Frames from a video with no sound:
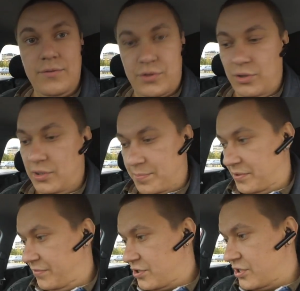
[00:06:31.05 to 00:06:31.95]
Все это
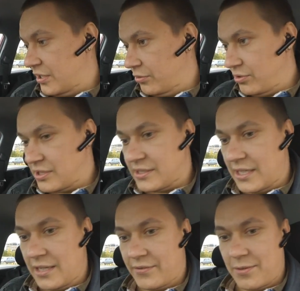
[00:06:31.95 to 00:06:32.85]
подтверждает. Ну и
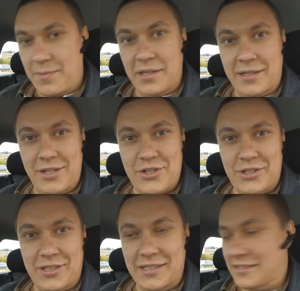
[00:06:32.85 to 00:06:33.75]
состояние автомобиля, конечно,
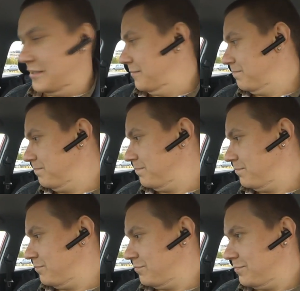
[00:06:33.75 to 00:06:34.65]
классное.
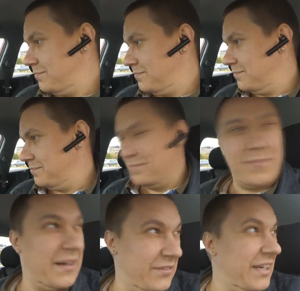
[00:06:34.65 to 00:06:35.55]

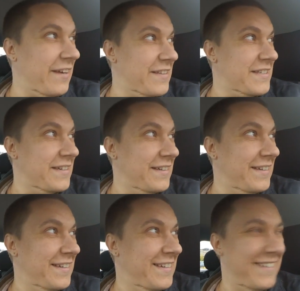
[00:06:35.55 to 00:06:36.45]
Вам нравится.
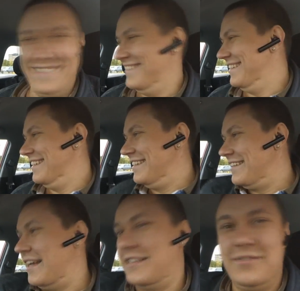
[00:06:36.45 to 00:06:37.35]

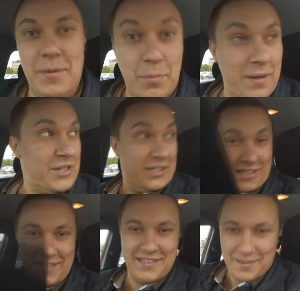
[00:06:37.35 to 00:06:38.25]
Так, свои бумажки
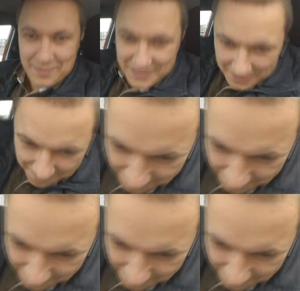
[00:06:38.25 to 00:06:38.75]
надо не забыть.